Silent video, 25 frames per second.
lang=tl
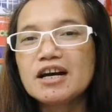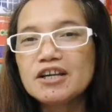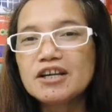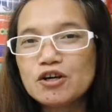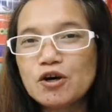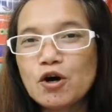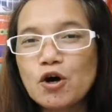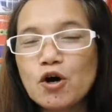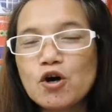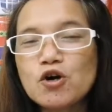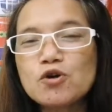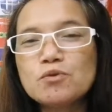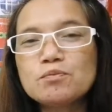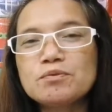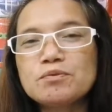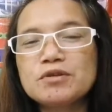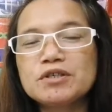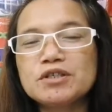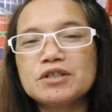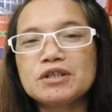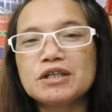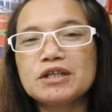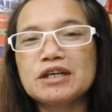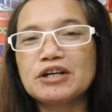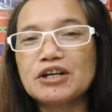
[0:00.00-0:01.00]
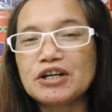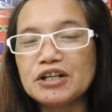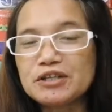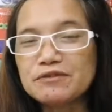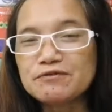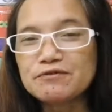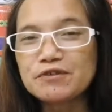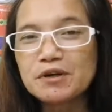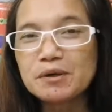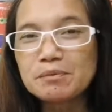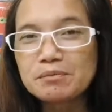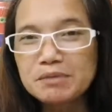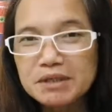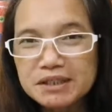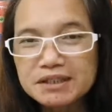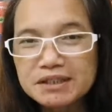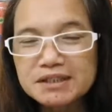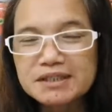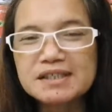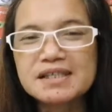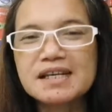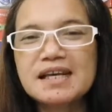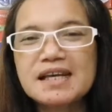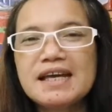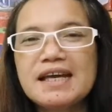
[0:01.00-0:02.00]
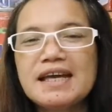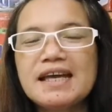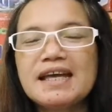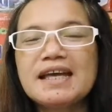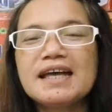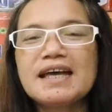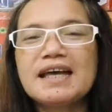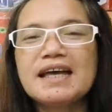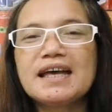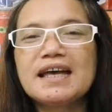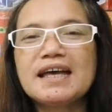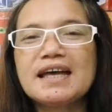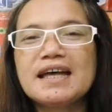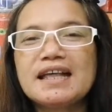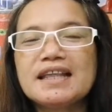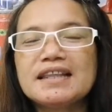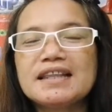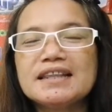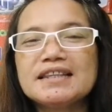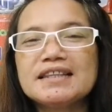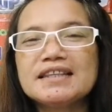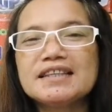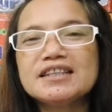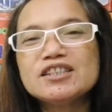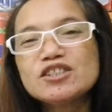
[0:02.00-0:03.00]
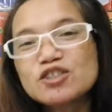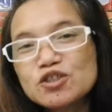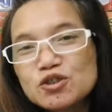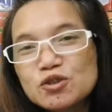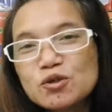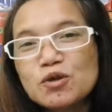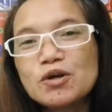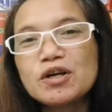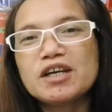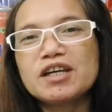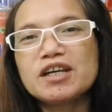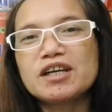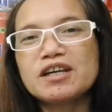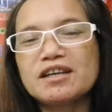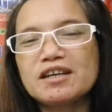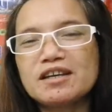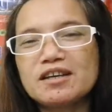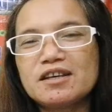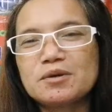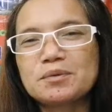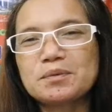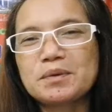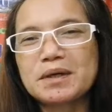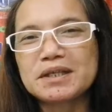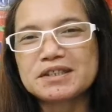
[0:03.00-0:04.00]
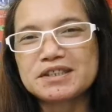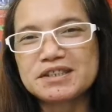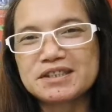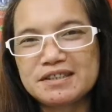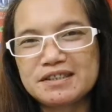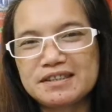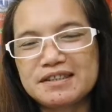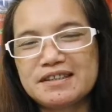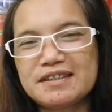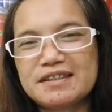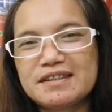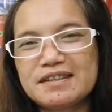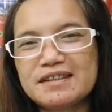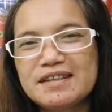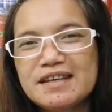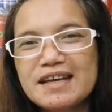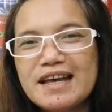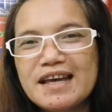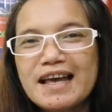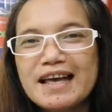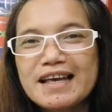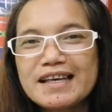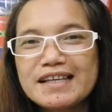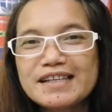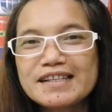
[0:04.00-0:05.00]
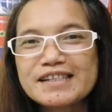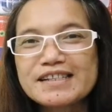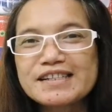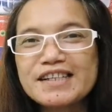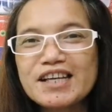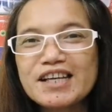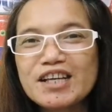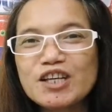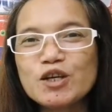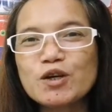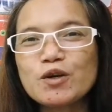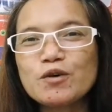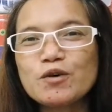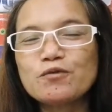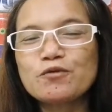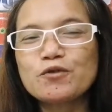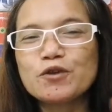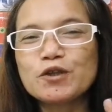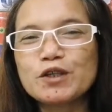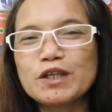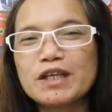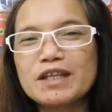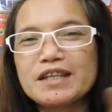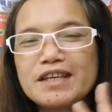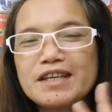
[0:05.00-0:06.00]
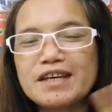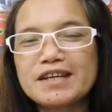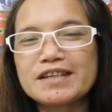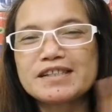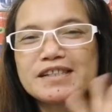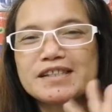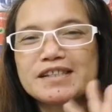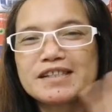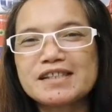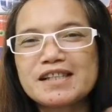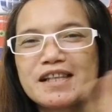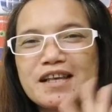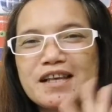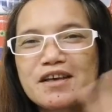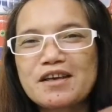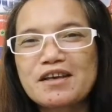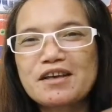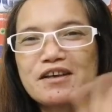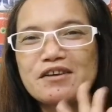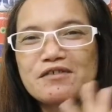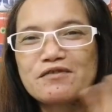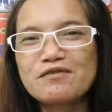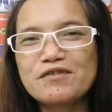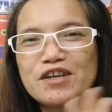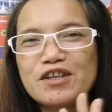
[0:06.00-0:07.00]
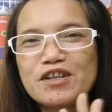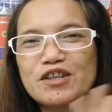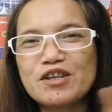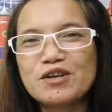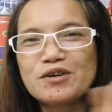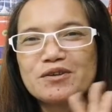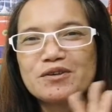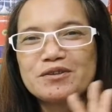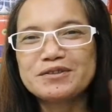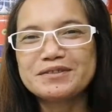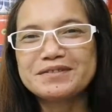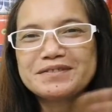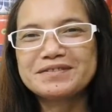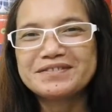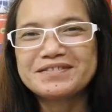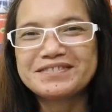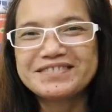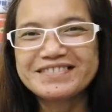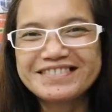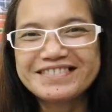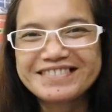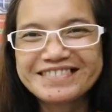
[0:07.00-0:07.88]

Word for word: I hope you learn from it and enjoy watching See you for the next video.